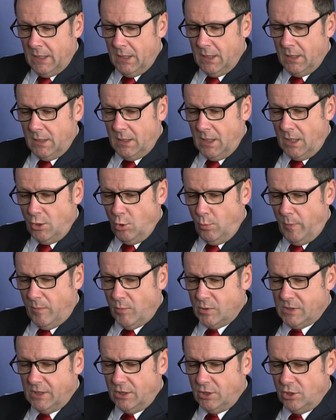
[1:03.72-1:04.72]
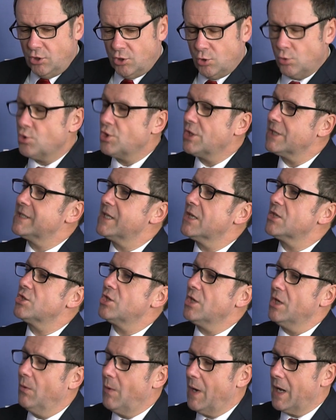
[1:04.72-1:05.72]
E, ja nie umiem ocenić, czy już się
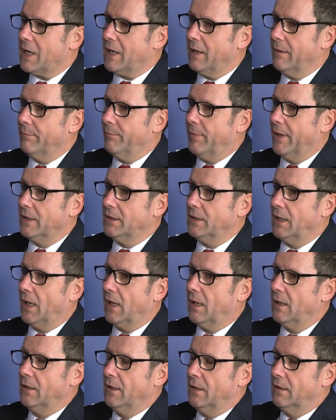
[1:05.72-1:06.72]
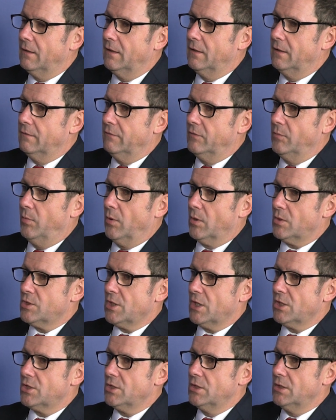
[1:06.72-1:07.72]
zaczęła kampania E,
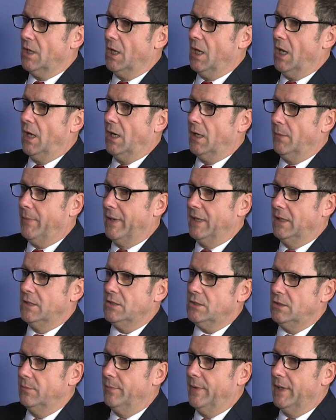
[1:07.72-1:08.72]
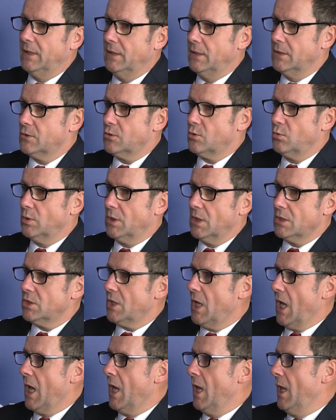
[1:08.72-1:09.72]
wyborcza czy nie, ale jeśli pani jest
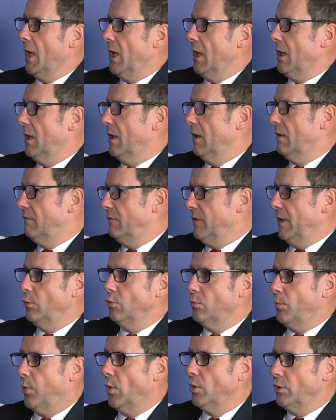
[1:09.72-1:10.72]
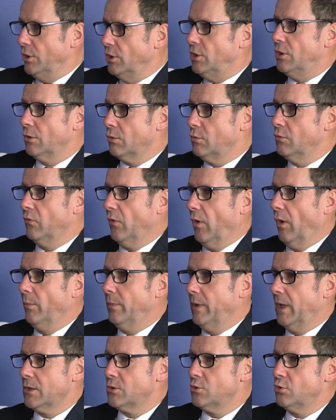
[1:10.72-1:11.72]
skuteczna, e, wielu polityków
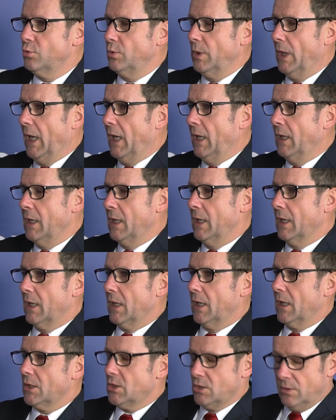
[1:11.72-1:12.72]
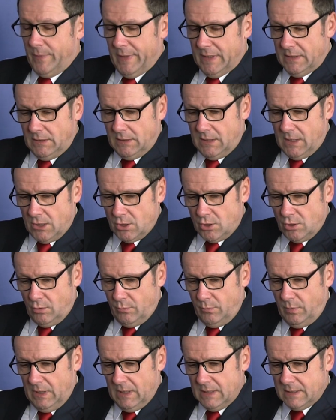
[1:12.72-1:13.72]
obiecuje. Czy pani też
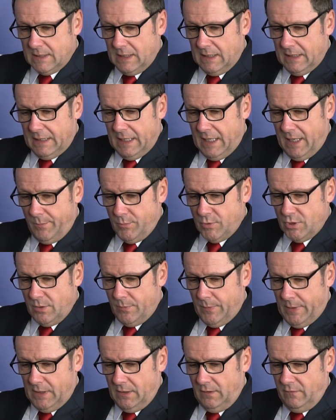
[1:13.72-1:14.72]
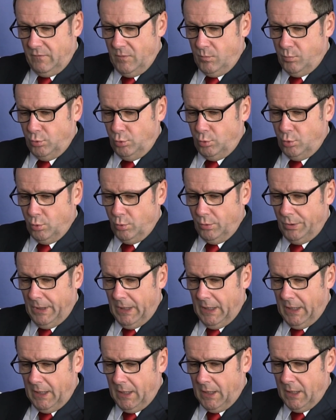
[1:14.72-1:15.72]
obieca nam, że pani
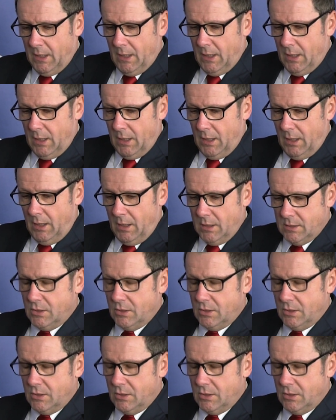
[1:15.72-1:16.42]
wybuduje e,